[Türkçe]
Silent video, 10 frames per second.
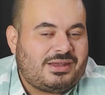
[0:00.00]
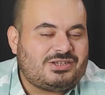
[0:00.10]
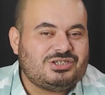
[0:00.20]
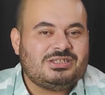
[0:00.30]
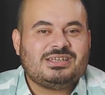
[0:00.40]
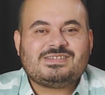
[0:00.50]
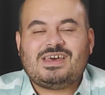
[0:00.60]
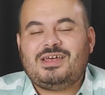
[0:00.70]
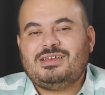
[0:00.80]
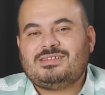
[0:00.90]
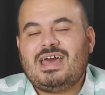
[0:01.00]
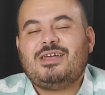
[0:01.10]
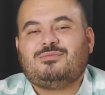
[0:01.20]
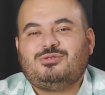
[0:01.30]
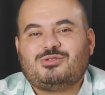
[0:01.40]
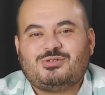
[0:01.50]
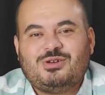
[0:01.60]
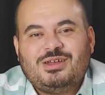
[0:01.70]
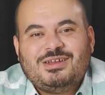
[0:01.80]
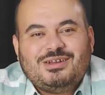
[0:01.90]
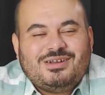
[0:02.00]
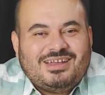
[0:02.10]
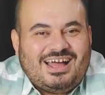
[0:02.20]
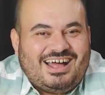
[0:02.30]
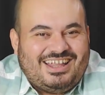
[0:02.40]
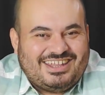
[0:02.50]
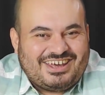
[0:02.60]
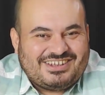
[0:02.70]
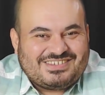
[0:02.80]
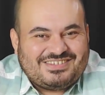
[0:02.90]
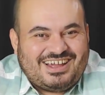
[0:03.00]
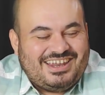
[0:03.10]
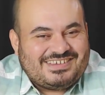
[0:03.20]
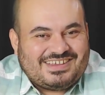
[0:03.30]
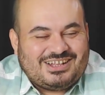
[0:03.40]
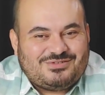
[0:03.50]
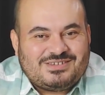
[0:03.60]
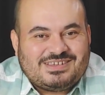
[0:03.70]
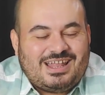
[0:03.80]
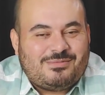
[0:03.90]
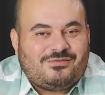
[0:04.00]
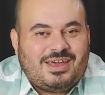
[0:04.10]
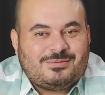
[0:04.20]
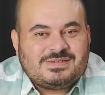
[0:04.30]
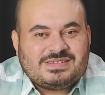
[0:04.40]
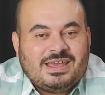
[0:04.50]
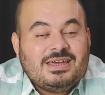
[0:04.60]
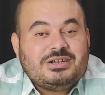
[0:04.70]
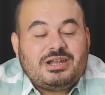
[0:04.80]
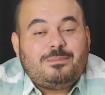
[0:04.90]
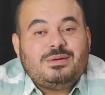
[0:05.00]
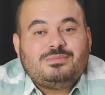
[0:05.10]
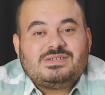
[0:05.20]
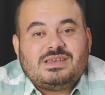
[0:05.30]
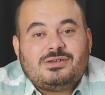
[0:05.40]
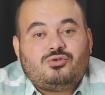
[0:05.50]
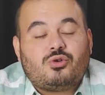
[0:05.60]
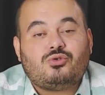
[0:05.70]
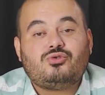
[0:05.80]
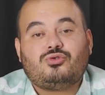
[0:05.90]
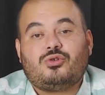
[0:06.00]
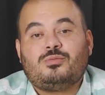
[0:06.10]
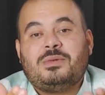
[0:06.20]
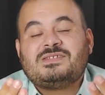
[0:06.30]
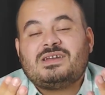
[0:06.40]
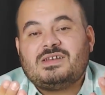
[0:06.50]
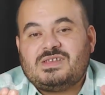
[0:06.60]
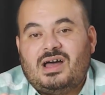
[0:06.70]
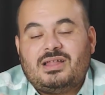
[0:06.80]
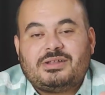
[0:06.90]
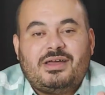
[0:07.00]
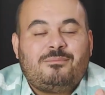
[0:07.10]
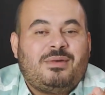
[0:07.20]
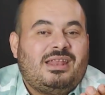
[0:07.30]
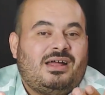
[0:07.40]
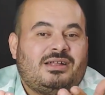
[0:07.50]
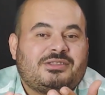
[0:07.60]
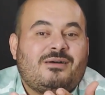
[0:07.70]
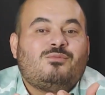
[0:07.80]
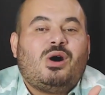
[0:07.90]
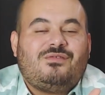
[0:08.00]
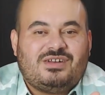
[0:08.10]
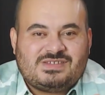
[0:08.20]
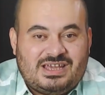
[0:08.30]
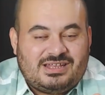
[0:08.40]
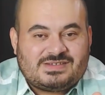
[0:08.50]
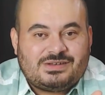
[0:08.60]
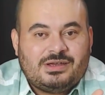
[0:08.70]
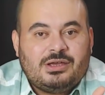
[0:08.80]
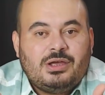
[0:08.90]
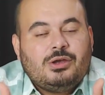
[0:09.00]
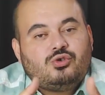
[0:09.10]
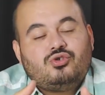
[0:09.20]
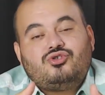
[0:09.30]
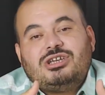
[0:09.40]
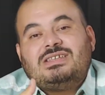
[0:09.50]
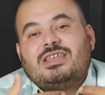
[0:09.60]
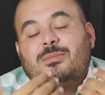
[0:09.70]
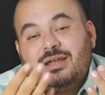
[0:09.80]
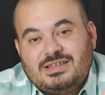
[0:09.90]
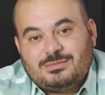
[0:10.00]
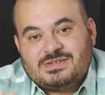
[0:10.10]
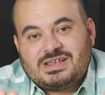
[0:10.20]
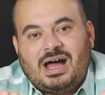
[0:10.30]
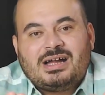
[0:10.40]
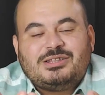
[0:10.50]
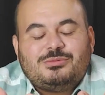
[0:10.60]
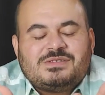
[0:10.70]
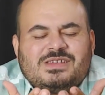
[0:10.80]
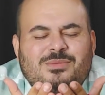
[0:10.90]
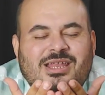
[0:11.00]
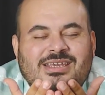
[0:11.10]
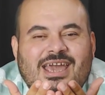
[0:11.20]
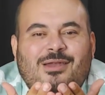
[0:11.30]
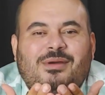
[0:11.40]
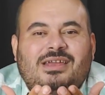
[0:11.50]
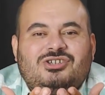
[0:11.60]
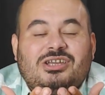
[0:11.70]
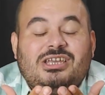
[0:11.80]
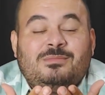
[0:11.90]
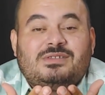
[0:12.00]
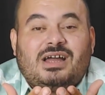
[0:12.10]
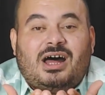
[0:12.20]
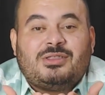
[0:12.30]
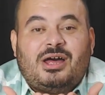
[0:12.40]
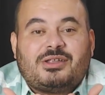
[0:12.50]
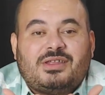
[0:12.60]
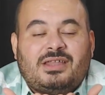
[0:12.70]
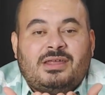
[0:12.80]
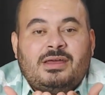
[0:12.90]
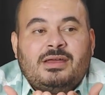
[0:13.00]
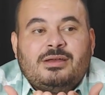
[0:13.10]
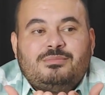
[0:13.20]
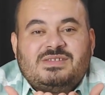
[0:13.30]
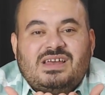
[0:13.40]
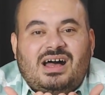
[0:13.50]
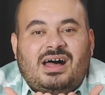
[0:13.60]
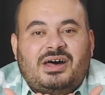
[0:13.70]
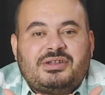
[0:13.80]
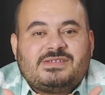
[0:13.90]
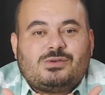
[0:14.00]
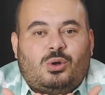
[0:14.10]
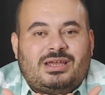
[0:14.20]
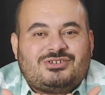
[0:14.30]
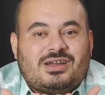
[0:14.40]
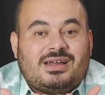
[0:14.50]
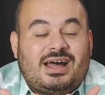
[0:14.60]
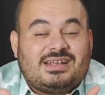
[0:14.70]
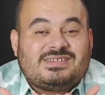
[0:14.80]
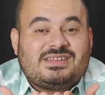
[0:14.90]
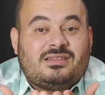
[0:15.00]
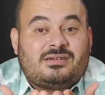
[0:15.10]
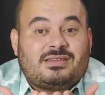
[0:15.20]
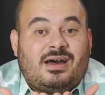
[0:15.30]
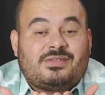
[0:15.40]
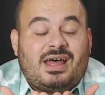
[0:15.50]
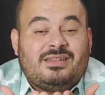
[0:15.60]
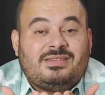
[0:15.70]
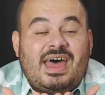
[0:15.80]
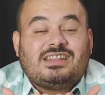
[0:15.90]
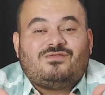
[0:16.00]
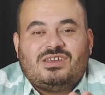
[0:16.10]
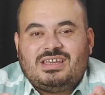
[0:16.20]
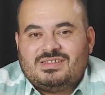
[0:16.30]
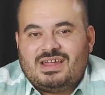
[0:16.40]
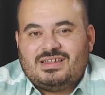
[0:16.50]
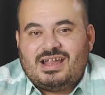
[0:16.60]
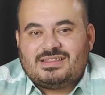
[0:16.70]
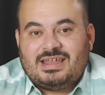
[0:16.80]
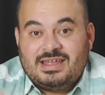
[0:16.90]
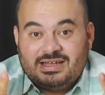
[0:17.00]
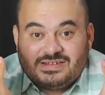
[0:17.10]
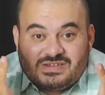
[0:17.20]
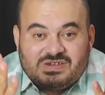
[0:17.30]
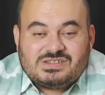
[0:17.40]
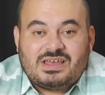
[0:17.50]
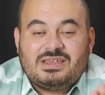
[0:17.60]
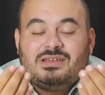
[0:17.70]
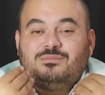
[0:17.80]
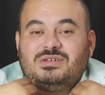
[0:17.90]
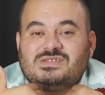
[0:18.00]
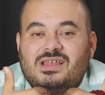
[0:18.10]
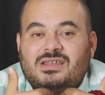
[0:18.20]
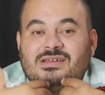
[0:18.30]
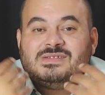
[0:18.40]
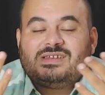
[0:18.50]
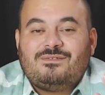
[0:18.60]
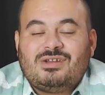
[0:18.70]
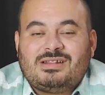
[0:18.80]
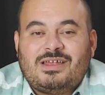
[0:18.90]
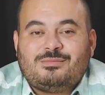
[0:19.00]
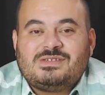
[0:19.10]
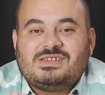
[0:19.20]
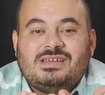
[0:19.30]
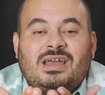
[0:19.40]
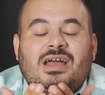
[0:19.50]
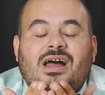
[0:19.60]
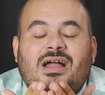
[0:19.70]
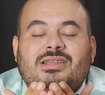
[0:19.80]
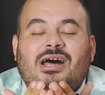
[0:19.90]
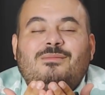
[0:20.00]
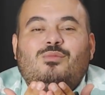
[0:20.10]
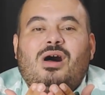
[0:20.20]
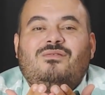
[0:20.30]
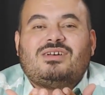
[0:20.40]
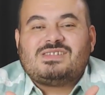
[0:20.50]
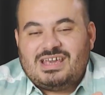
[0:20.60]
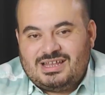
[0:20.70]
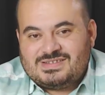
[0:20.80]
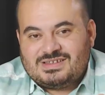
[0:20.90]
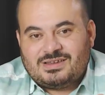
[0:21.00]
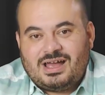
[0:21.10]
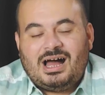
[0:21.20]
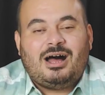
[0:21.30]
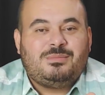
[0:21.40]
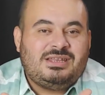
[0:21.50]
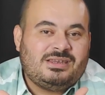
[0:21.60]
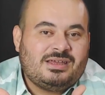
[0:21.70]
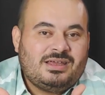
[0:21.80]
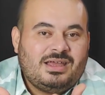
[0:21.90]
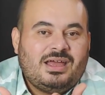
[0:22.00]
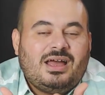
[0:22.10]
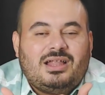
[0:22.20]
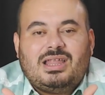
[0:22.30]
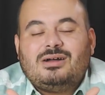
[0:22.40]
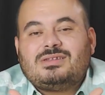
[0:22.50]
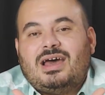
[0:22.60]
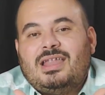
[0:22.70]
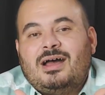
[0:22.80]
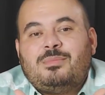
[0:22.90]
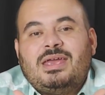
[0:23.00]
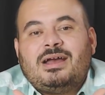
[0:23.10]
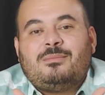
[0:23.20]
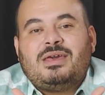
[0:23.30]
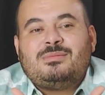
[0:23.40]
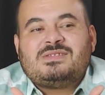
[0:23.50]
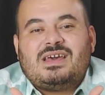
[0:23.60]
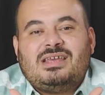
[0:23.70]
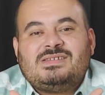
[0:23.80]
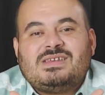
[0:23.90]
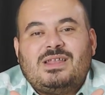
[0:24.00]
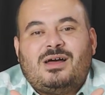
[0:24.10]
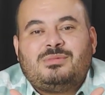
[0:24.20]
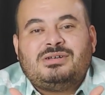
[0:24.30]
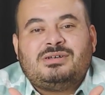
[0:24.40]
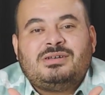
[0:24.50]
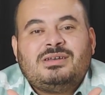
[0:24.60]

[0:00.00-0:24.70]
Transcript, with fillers: için sana yeter buyurdu. Allah Resulü aleyhissalatü vesselam Efendimiz. Rabbim bizleri görünür görünmez kazalardan belalardan muhafaza eylesin. Güç yetiremediğimiz aklımıza bile gelmeyecek imtihanlardan, bize arız olacak hastalıklardan, dert ve kederlerden sizleri, bizleri, sevdiklerimizi Allah'ın muhafaza eylesin. Amin. Allahu Teala Peygamberimiz Aleyhisselam'ı